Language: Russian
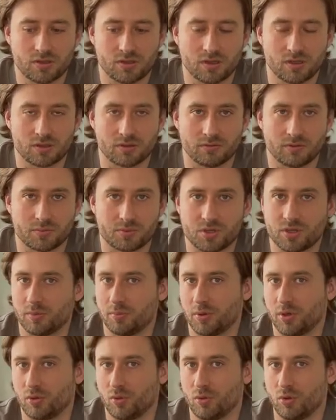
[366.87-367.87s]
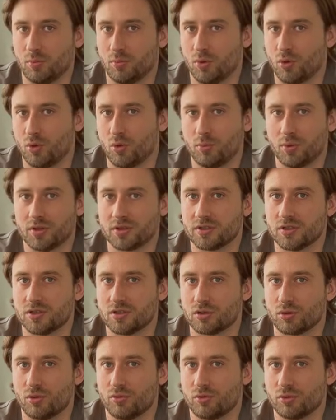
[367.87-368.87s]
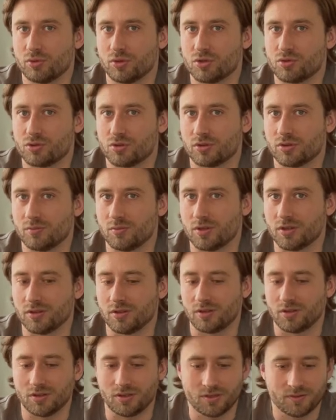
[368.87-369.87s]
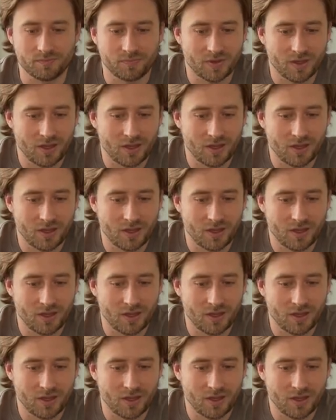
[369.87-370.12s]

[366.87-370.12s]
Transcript: Это вообще прикол, покупать газировку на черном рынке, да?